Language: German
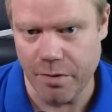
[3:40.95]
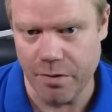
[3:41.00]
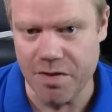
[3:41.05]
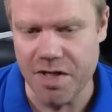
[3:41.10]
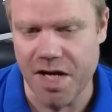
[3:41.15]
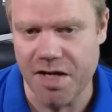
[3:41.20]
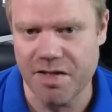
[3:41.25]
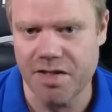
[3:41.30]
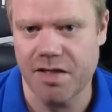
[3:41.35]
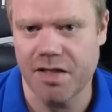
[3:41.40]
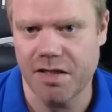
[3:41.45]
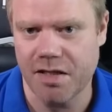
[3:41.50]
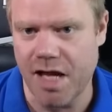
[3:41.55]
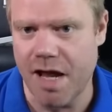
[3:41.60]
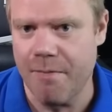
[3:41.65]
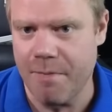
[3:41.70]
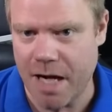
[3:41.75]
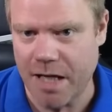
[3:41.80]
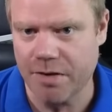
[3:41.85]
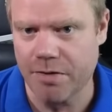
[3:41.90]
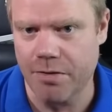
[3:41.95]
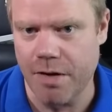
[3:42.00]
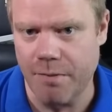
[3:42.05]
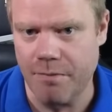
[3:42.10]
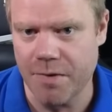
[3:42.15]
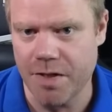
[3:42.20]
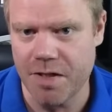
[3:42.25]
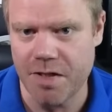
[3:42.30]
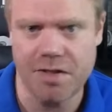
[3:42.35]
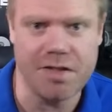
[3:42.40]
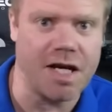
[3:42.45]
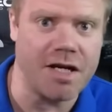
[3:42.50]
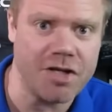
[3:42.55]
und er ist er mag Trump nicht.